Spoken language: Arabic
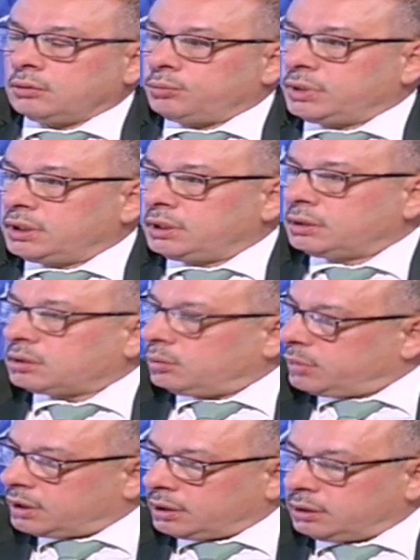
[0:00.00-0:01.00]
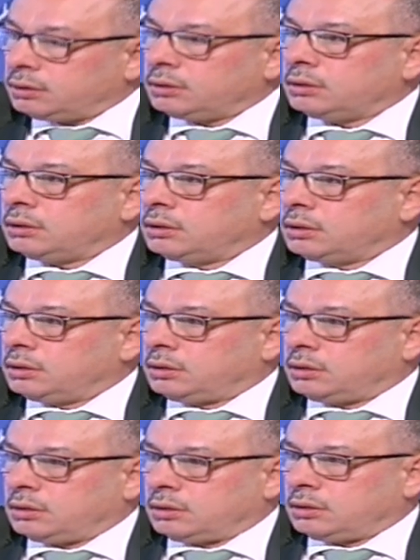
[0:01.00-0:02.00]
بتمارين
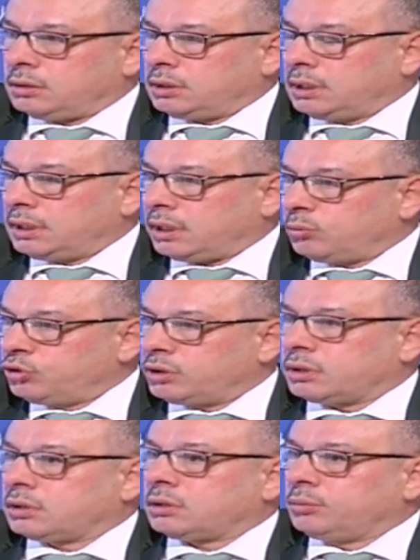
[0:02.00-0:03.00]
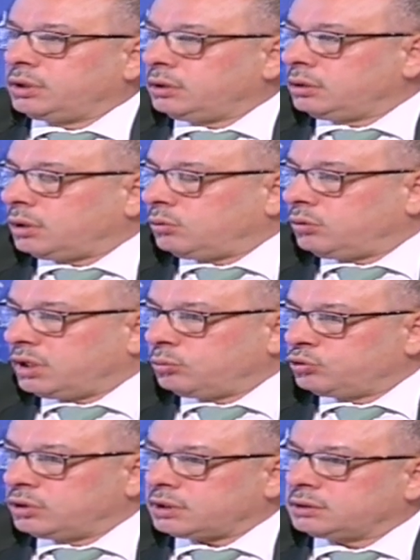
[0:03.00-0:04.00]
آه، للعمود الرقبي او
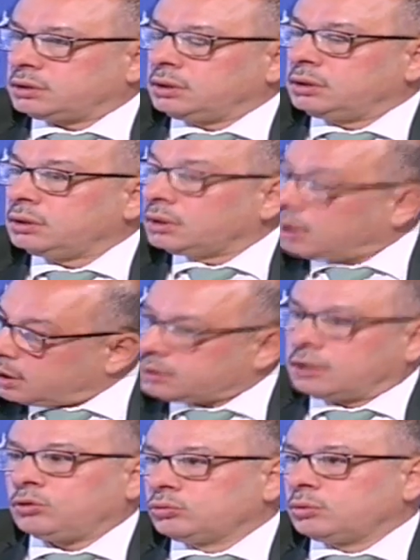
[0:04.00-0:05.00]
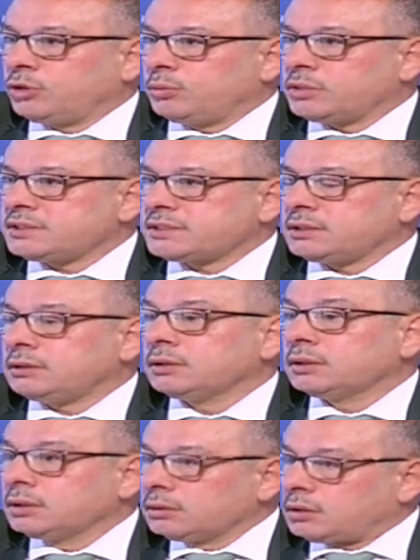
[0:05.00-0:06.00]
العمود القطني حتى لو ضمن المنزل
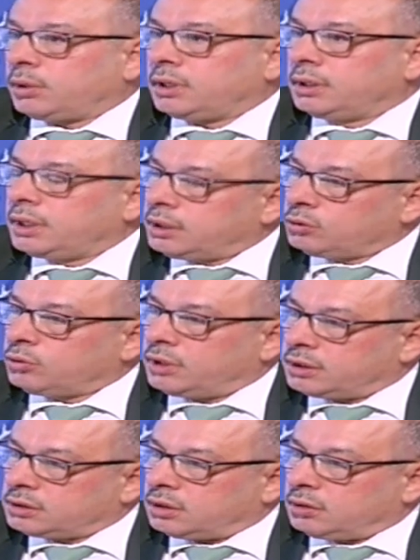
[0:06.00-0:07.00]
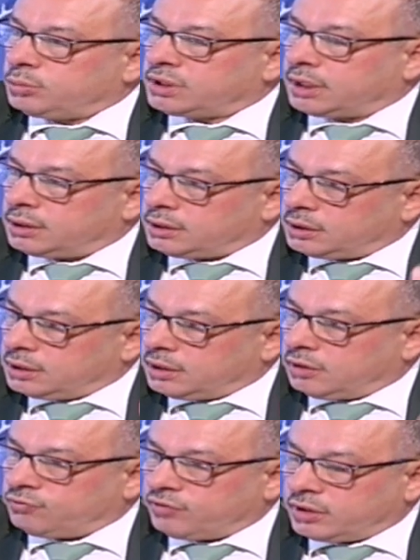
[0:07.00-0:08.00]
طبعا هي كلها بتؤدي
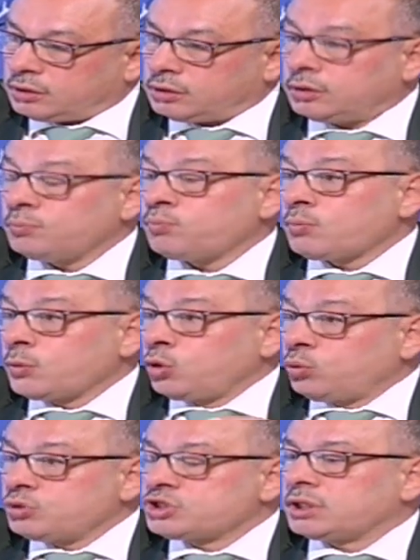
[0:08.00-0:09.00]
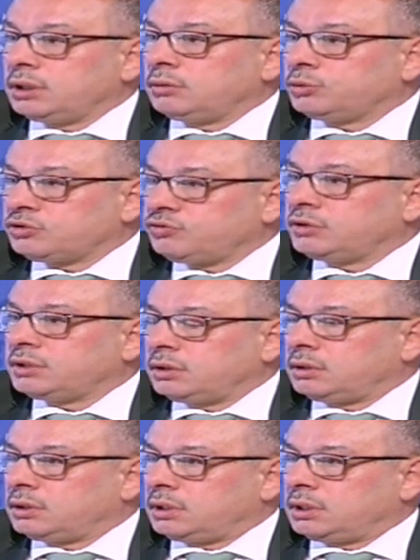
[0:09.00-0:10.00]
الى الفائده والشغله اللي بتفيد
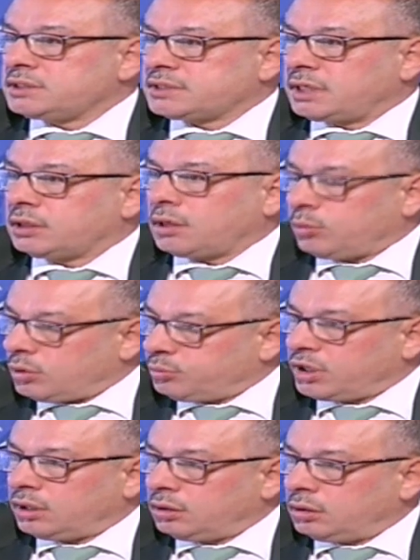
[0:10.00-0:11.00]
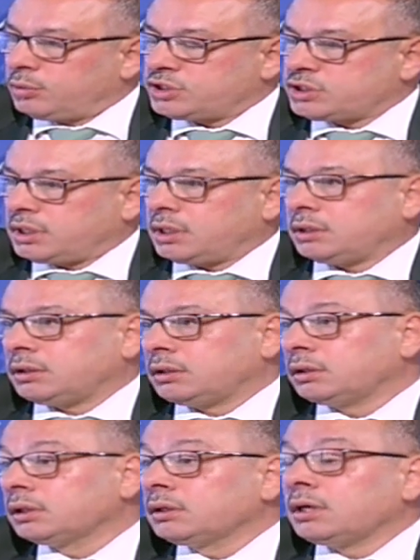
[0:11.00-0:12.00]
الانسان كمان بهالمجال
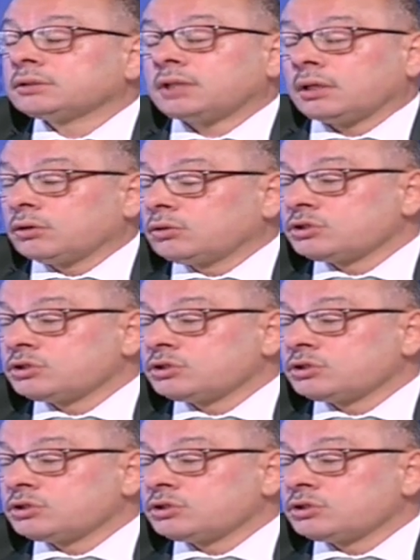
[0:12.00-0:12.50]
هذا التعرض